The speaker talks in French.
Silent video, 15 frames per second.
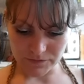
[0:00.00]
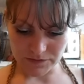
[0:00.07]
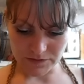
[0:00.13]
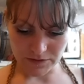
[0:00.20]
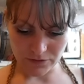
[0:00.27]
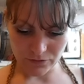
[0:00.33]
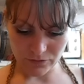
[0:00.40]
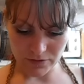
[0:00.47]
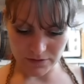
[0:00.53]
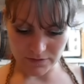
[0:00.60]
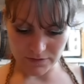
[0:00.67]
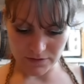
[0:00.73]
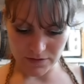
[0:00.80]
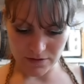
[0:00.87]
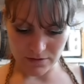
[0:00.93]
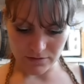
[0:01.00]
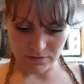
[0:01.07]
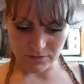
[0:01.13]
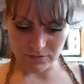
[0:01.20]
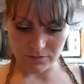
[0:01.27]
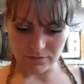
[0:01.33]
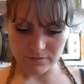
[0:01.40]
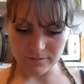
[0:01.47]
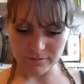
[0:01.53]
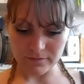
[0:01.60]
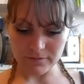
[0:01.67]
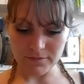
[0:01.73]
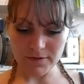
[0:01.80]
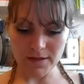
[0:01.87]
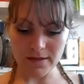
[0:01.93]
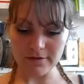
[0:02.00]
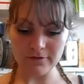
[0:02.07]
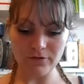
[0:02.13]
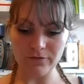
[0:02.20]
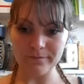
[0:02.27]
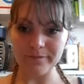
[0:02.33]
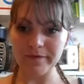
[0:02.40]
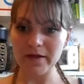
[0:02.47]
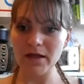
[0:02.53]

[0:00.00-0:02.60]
C'est quoi ça Non.